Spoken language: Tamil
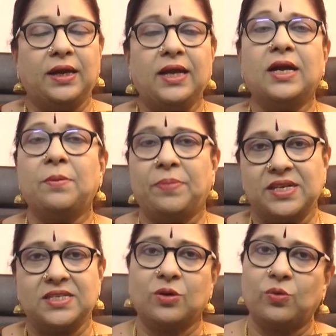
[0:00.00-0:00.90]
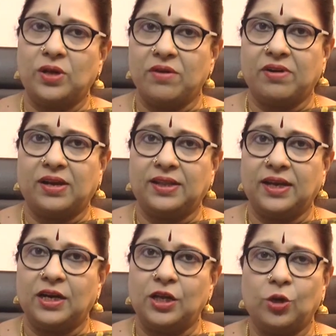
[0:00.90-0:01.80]
நீங்கள் பேசக்கூடிய
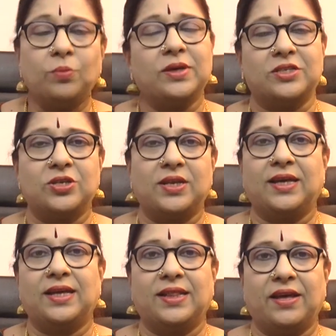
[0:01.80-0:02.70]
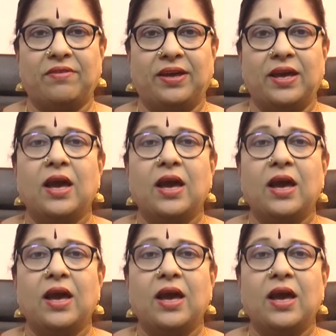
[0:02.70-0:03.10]
வார்த்தைகளிலும் எச்சரிக்கை தேவை